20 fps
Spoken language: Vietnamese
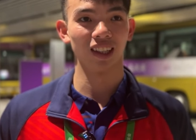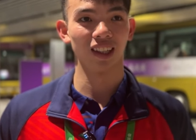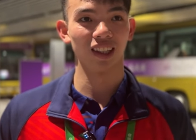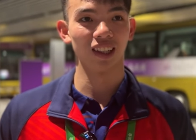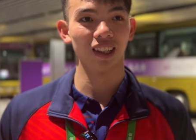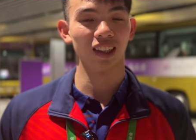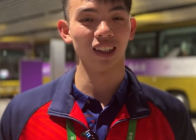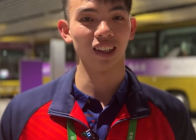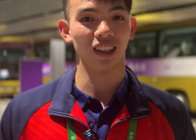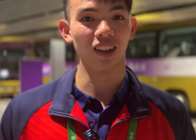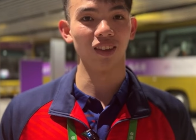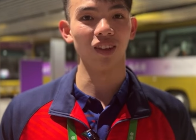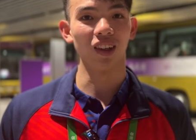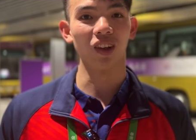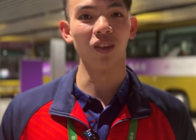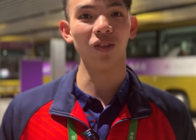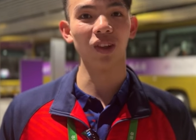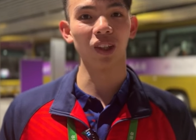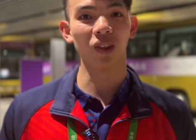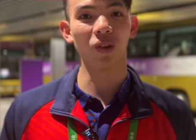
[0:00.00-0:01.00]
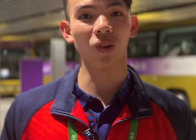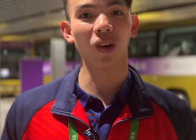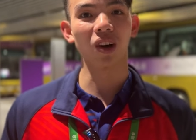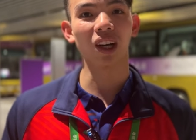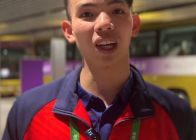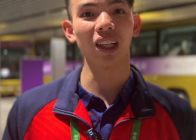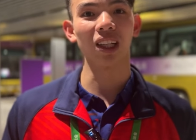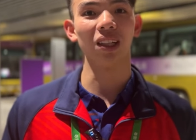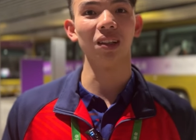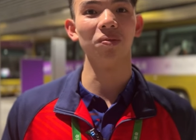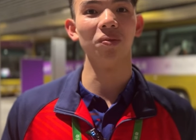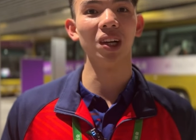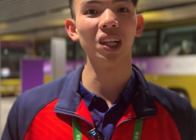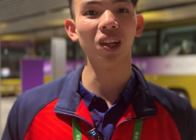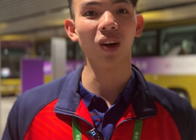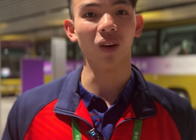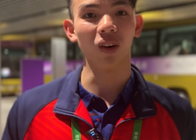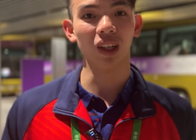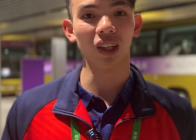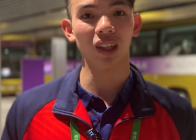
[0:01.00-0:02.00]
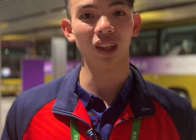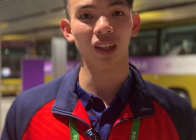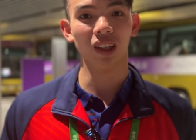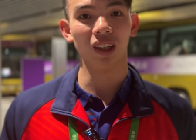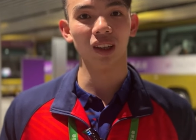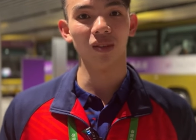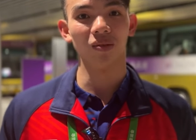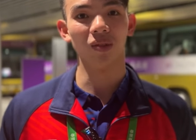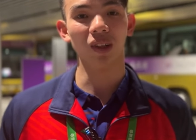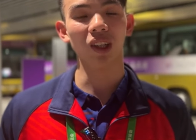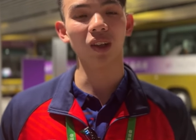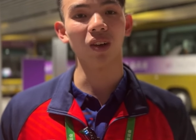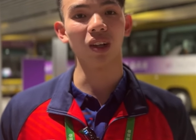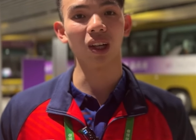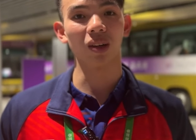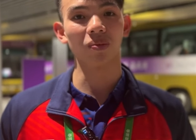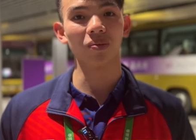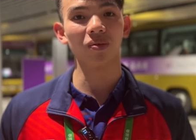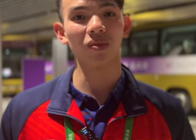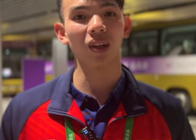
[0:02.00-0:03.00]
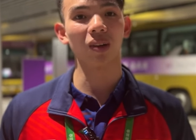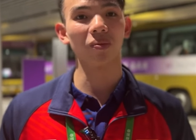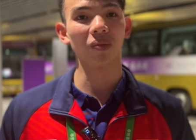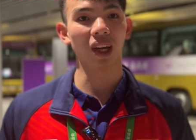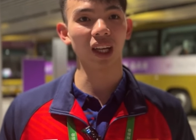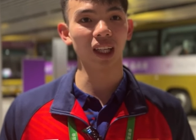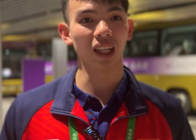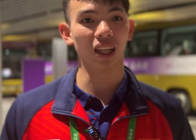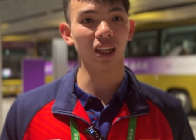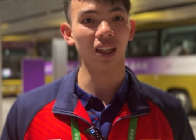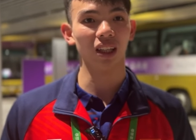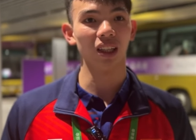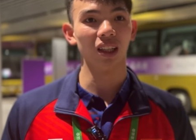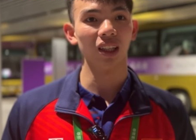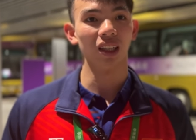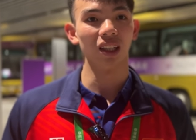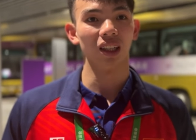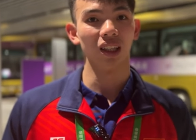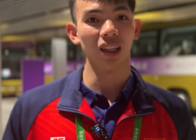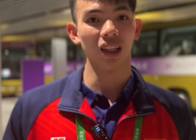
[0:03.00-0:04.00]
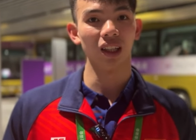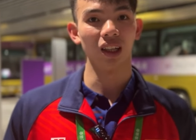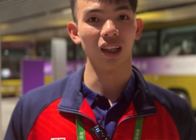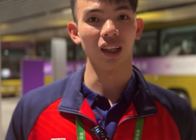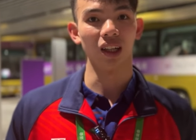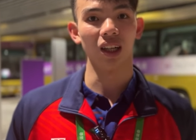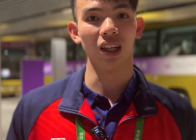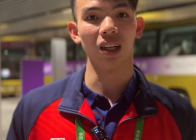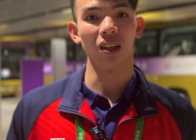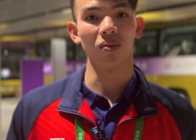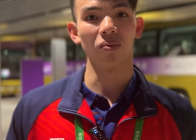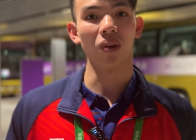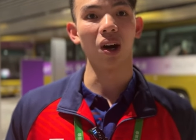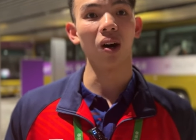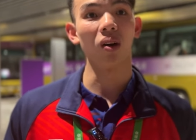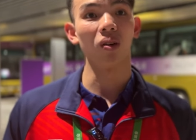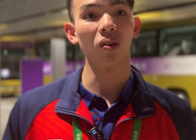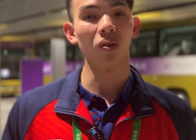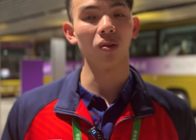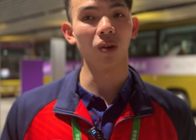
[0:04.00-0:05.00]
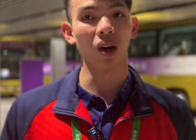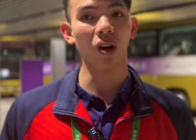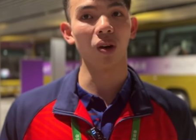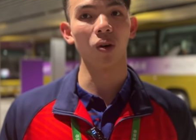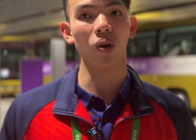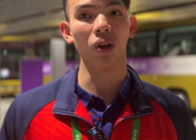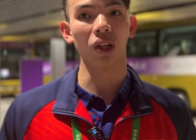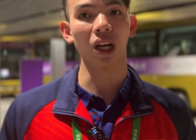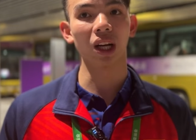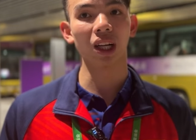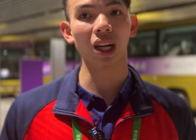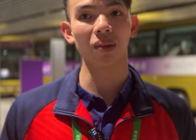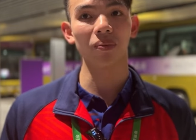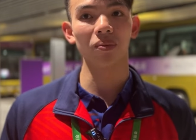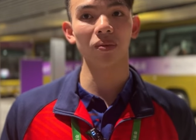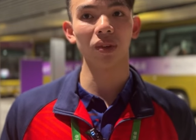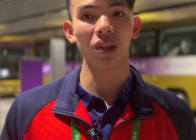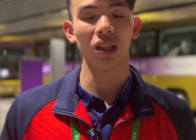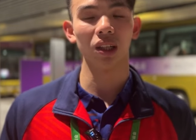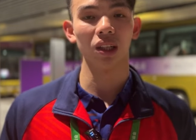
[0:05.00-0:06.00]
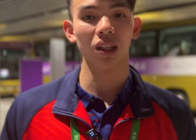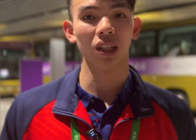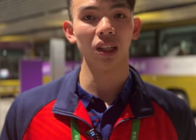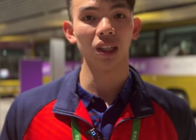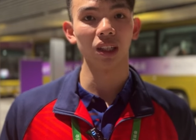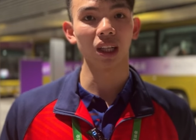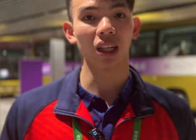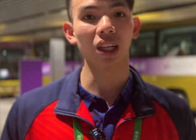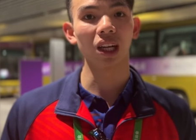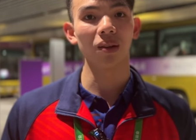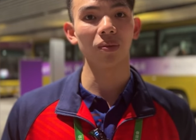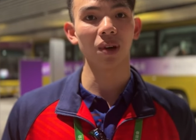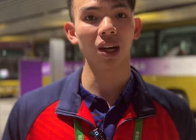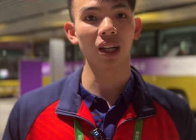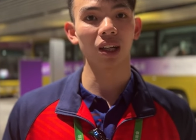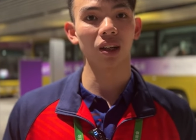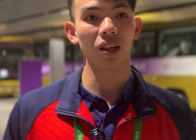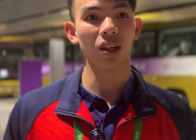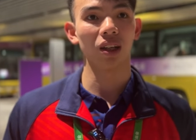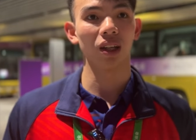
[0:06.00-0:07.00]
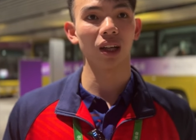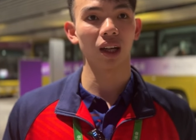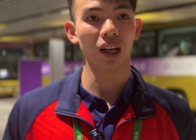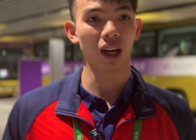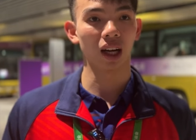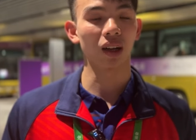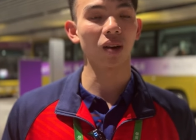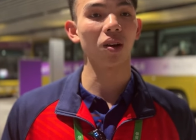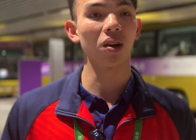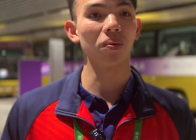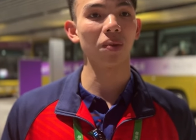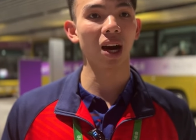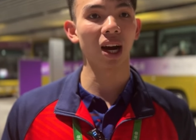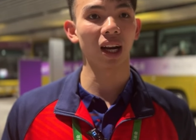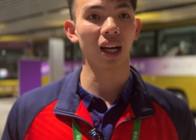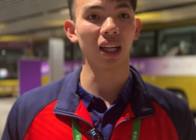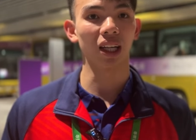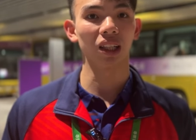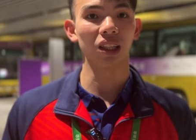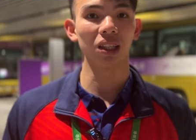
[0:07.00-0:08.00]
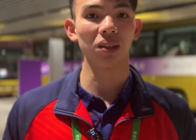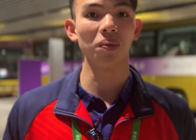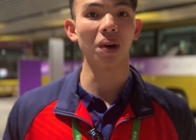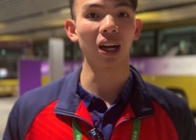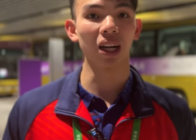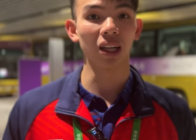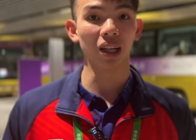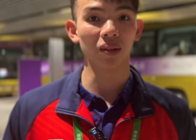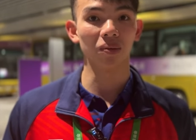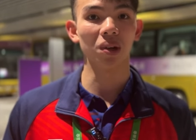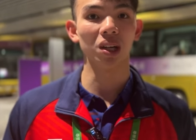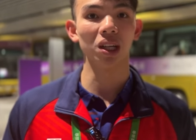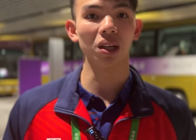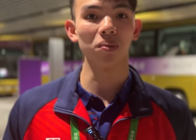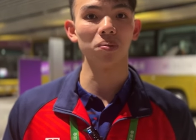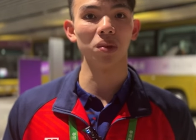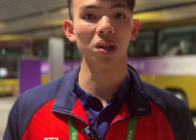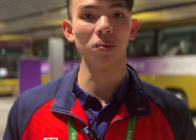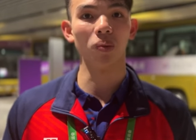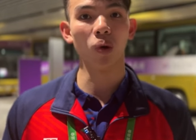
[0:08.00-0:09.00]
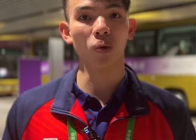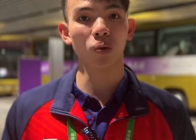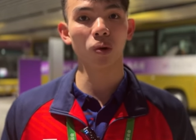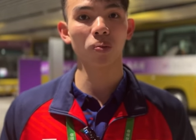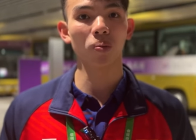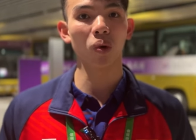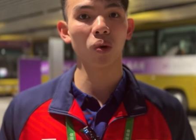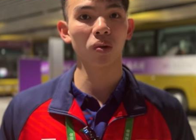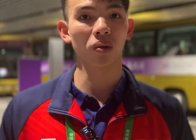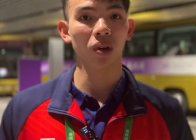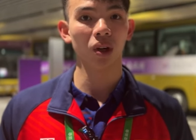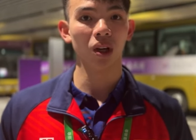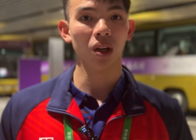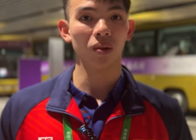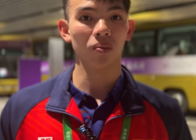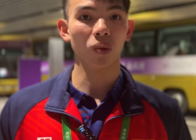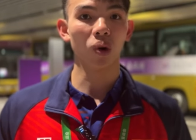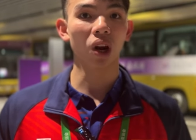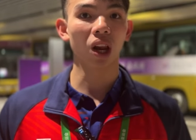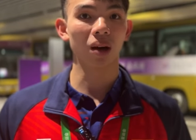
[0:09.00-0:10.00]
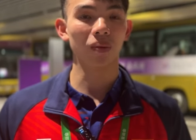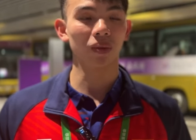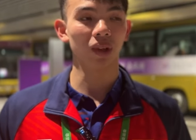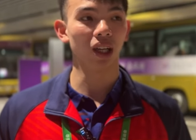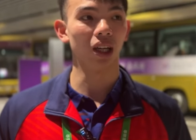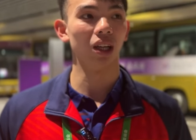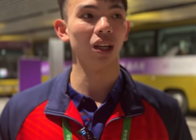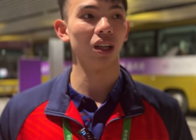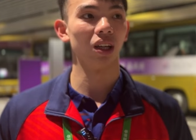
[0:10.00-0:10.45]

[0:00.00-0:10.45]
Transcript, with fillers: là dạ, vận động viên Trung Quốc này thì mới nổi mới nổi năm năm nay ạ à. à, vào vào hồi tháng 5 tháng 5 2023 này thì bạn ấy là bơi được 14 phút 4 45 rồi ạ